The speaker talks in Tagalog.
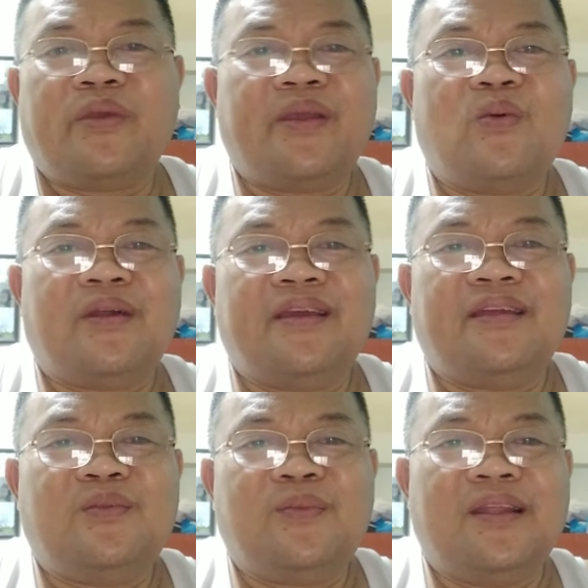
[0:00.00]
nyaw-nyaw ka
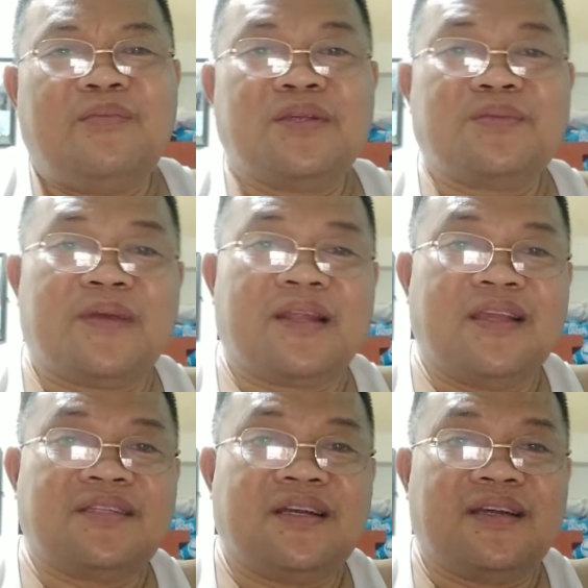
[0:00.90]
eh. Lumalabas,
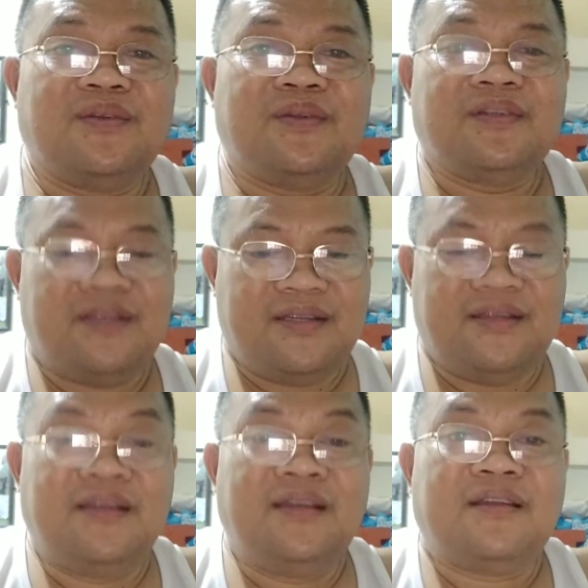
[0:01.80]
parehas lang kayo ng
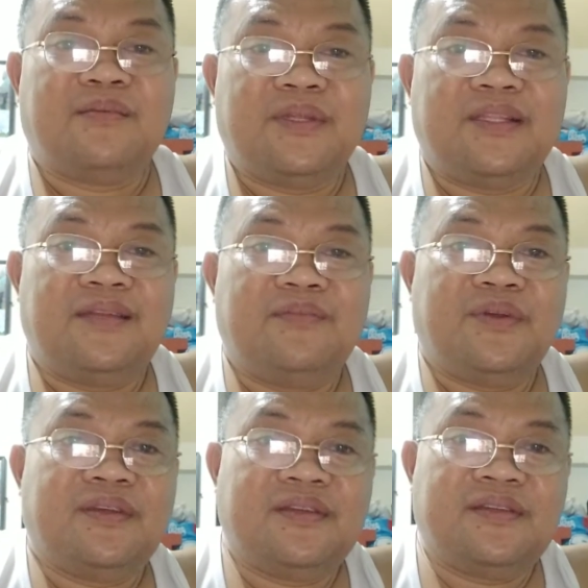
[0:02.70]
kapatid
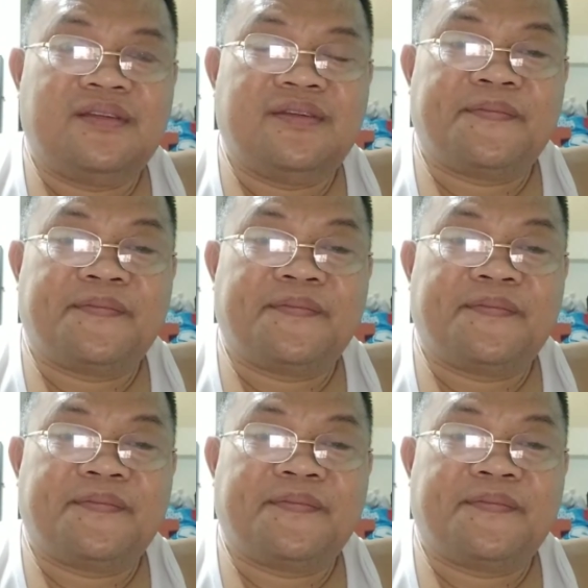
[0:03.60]
mo eh.